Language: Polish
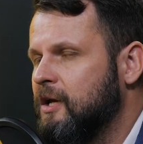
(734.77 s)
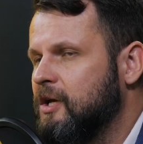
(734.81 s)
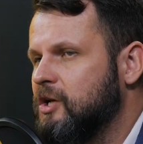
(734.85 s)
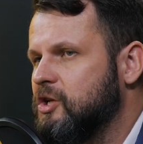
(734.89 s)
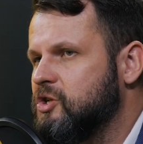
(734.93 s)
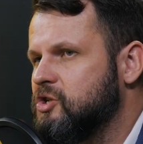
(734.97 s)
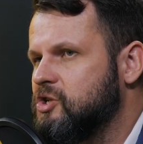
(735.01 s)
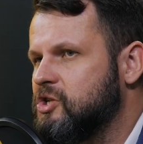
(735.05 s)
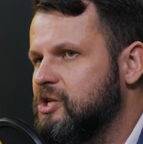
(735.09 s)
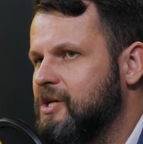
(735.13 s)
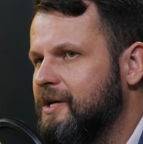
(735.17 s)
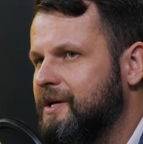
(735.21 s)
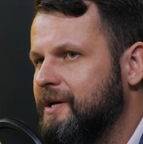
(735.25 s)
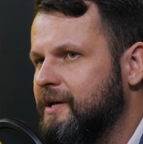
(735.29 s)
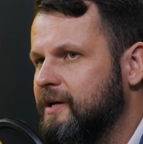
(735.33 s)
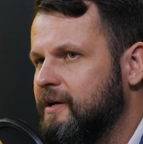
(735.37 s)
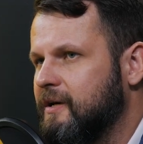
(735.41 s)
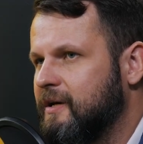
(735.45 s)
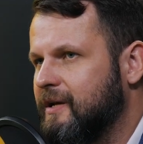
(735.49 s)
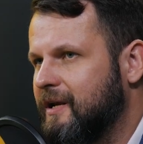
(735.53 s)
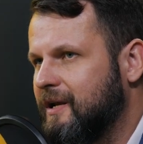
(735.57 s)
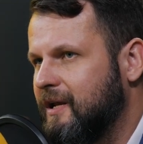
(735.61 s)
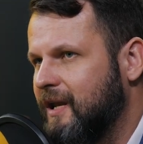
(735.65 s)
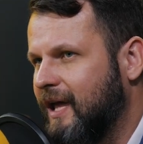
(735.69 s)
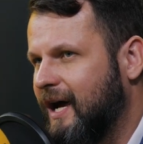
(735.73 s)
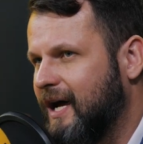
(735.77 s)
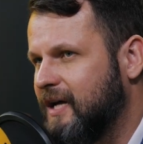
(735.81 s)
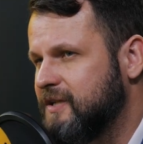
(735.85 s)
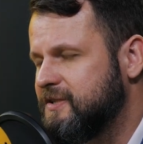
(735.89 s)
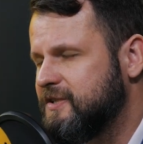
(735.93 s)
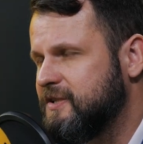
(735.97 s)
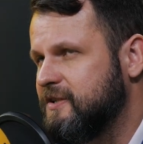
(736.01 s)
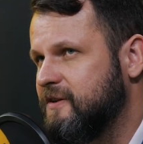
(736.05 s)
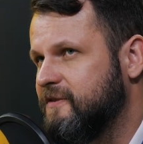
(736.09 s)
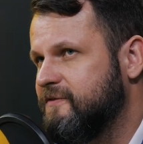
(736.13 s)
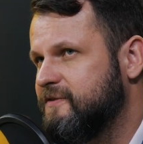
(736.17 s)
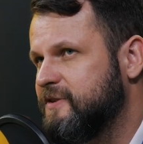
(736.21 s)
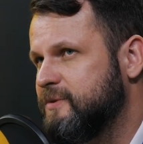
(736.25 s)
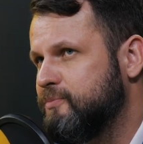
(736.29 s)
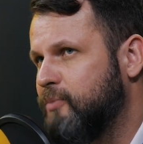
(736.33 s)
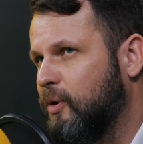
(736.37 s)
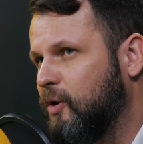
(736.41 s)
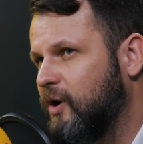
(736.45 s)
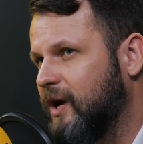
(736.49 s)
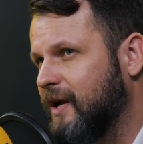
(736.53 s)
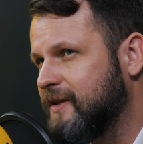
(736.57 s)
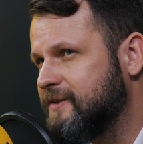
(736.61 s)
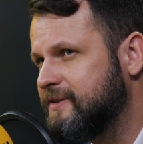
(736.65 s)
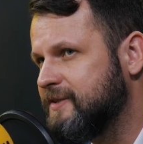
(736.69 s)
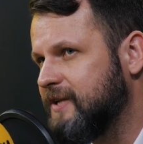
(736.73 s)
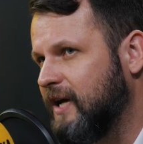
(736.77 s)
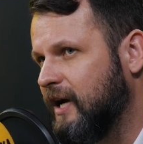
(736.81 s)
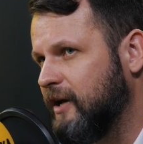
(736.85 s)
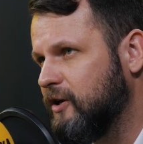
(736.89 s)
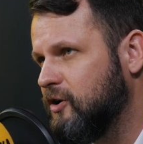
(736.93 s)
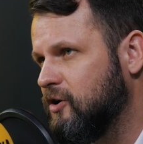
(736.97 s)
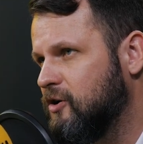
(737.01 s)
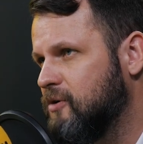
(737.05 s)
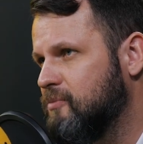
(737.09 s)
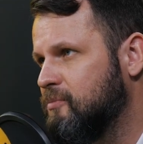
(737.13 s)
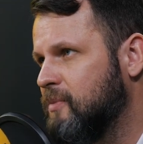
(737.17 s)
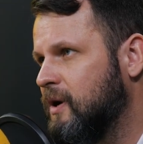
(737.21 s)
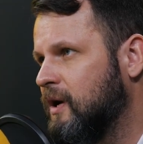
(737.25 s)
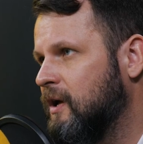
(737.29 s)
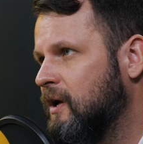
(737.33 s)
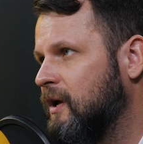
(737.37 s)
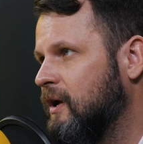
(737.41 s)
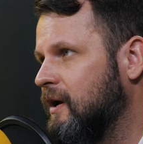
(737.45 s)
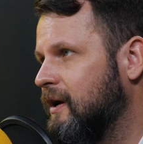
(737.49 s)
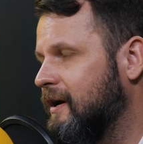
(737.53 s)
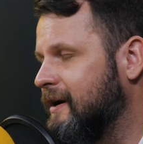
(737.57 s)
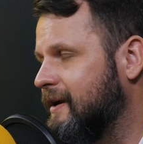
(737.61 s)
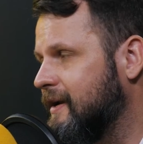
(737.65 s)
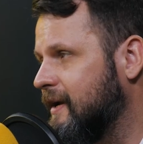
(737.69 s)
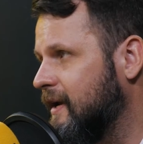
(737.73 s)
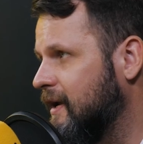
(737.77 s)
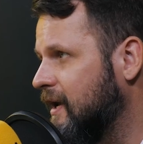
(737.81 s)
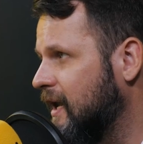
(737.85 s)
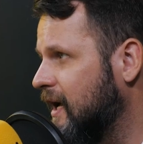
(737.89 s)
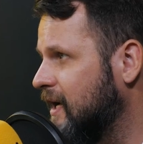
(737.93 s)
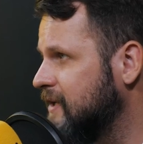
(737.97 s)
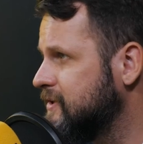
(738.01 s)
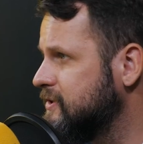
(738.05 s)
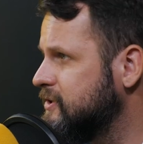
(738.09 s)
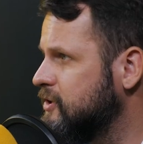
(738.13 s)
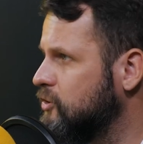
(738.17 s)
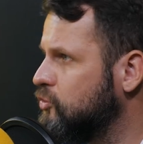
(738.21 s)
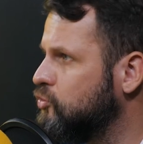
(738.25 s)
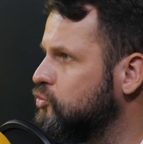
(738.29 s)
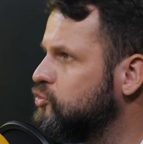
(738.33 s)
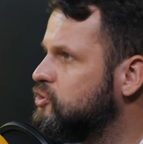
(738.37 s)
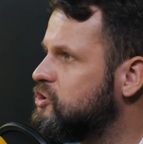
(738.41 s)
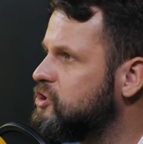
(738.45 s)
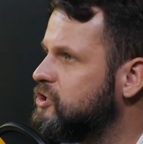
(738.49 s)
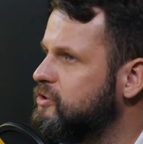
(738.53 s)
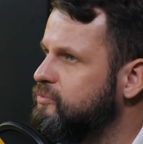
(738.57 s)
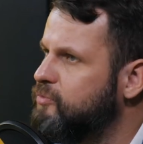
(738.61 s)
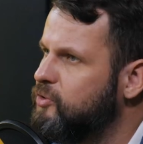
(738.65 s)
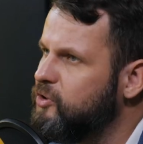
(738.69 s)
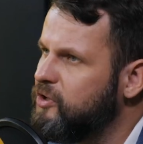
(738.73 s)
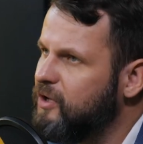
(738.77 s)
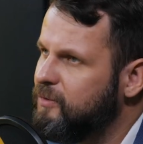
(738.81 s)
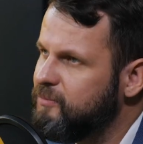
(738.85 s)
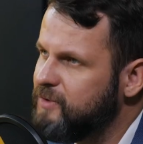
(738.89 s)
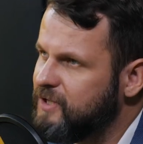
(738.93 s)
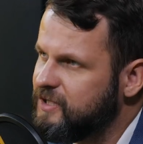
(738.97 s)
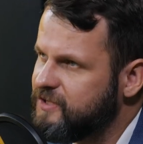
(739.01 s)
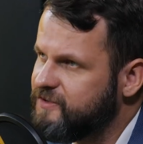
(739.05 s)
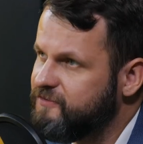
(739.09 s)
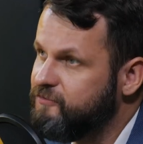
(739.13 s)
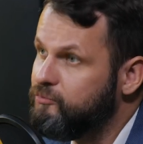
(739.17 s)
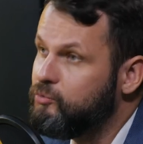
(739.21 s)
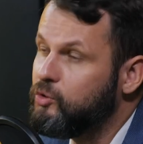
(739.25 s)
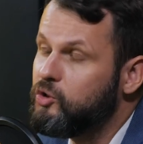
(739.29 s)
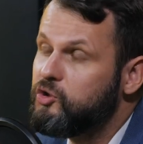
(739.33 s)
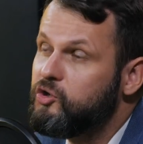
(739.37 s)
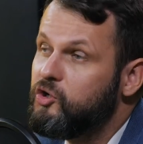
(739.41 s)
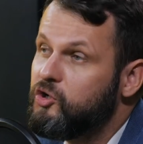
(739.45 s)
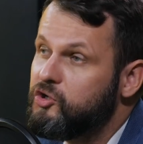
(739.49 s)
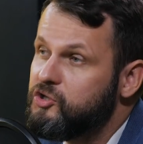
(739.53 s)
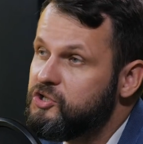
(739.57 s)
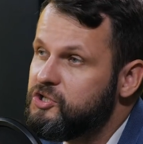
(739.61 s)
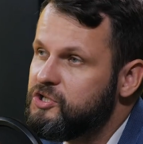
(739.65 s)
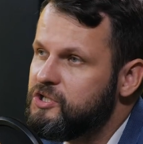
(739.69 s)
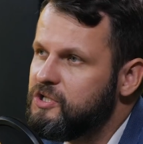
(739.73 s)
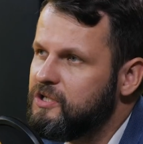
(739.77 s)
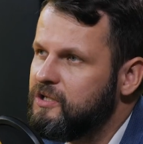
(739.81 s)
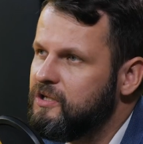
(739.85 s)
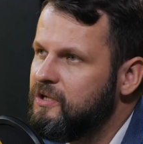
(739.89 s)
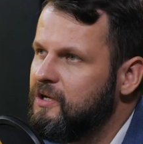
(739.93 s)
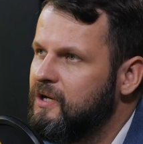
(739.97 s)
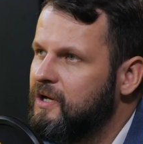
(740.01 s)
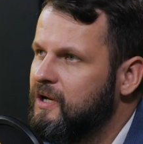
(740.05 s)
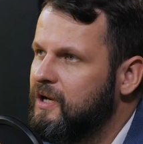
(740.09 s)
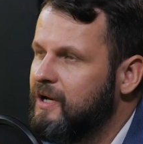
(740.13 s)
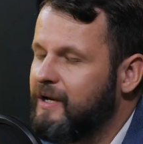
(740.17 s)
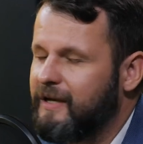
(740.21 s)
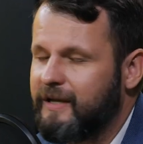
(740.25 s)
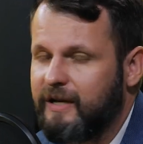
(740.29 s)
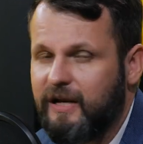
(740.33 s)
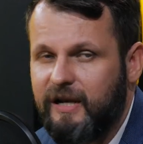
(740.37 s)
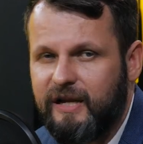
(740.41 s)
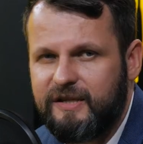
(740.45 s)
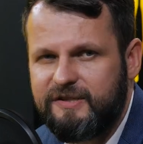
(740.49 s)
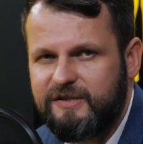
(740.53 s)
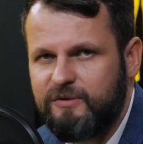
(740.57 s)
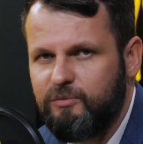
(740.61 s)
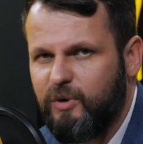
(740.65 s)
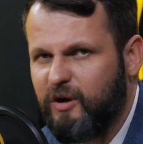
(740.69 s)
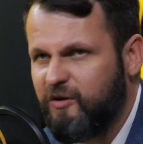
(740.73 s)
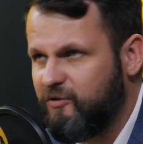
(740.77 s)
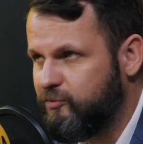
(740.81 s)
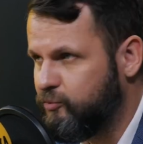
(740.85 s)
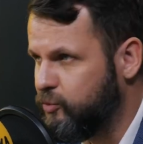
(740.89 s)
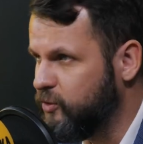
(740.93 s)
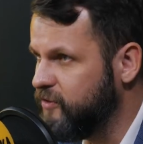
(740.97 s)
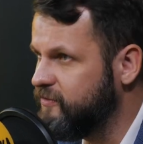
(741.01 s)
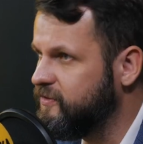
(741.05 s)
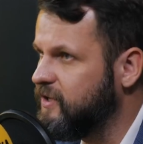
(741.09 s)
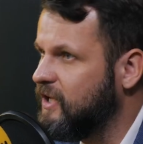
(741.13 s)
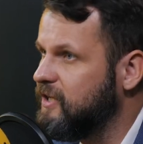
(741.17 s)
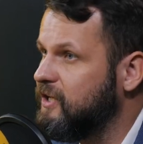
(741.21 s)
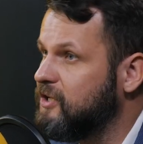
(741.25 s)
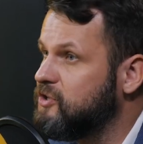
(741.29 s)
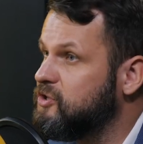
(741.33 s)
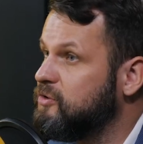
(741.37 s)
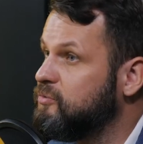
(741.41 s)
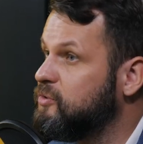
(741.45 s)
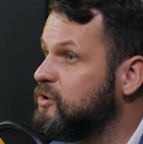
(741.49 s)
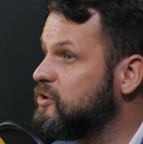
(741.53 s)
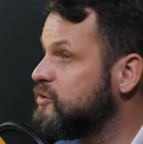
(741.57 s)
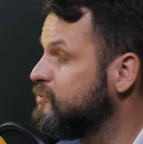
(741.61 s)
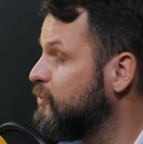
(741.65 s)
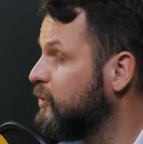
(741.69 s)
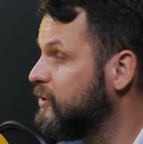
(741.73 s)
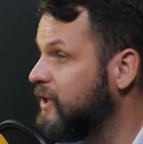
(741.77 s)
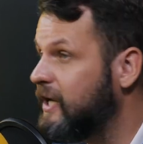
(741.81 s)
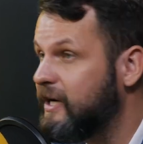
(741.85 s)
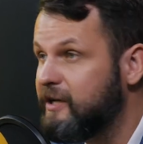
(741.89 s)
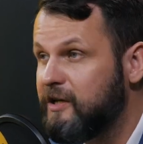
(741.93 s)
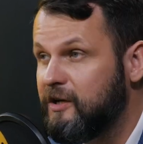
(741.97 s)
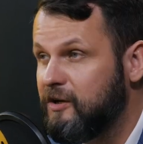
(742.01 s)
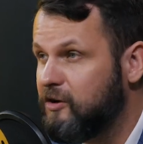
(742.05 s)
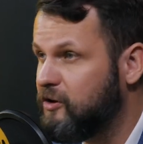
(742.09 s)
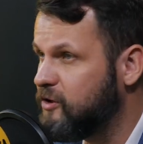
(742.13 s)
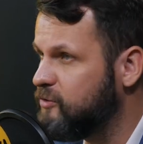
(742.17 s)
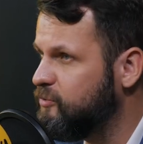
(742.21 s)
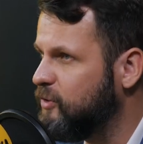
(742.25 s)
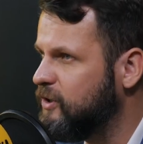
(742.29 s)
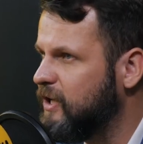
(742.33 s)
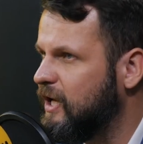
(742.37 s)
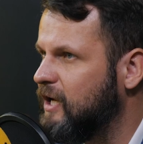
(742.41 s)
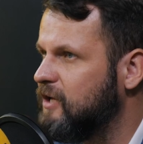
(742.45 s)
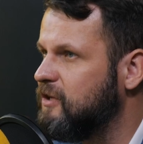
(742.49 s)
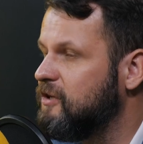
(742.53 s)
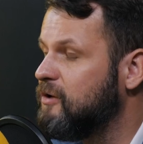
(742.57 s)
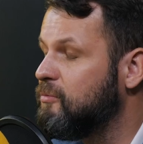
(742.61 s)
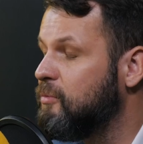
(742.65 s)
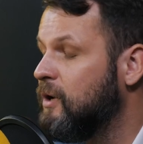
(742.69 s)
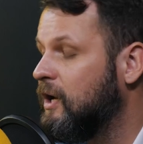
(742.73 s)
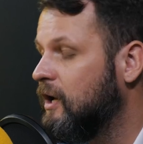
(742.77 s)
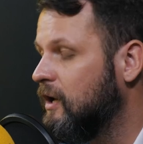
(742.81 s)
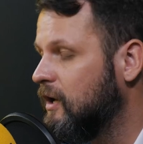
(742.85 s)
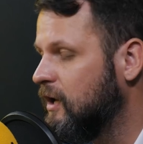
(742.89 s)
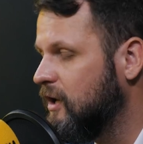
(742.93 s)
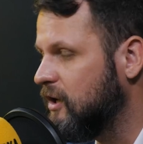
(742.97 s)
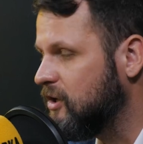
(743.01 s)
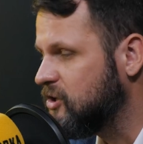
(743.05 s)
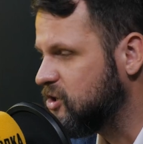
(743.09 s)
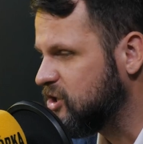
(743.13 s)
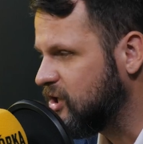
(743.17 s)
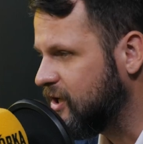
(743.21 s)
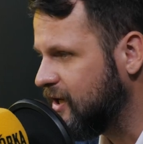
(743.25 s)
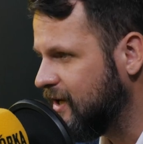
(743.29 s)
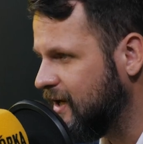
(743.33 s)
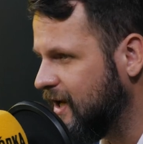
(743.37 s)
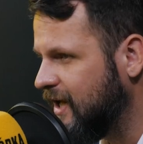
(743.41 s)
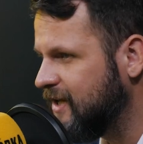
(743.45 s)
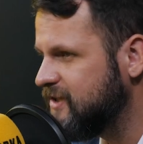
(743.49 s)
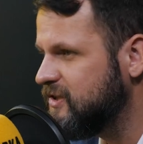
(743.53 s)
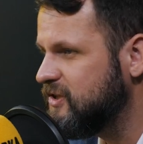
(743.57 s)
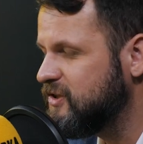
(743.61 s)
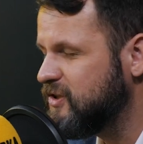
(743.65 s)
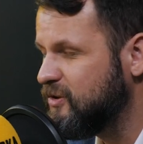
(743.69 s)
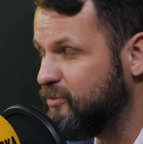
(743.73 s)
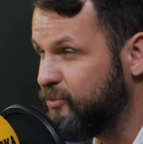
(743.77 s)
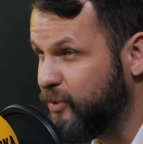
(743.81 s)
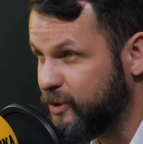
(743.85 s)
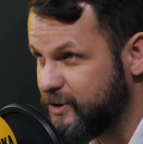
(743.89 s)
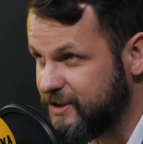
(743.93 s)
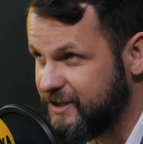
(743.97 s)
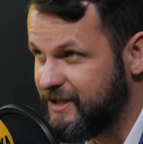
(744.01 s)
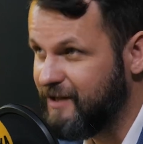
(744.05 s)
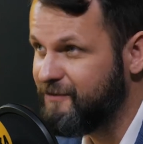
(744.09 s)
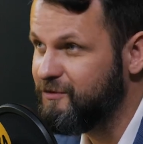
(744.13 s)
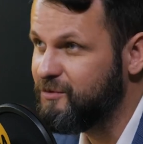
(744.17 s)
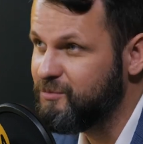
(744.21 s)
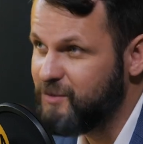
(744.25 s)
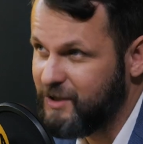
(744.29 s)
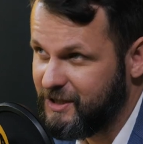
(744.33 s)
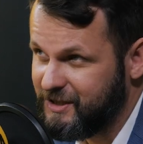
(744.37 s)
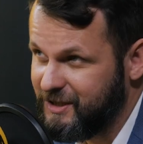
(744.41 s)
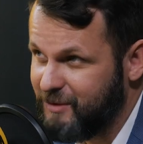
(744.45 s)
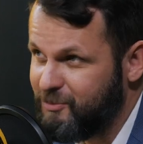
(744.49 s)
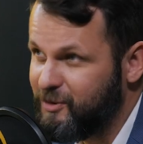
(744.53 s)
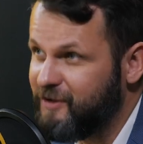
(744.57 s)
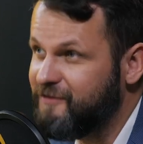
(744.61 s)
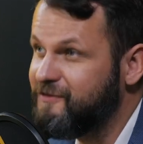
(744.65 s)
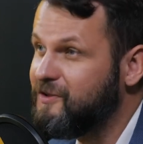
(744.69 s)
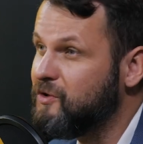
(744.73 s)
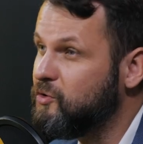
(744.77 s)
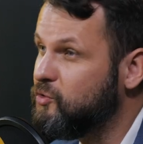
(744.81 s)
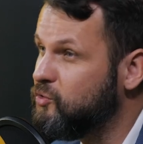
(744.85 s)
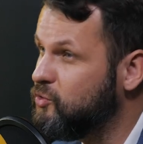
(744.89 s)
że relacje wzbogacają, relacje utrzymują nas w młodości, relacje mają wpływ na naszą gospodarkę hormonalną, że relacje są podstawą tak naprawdę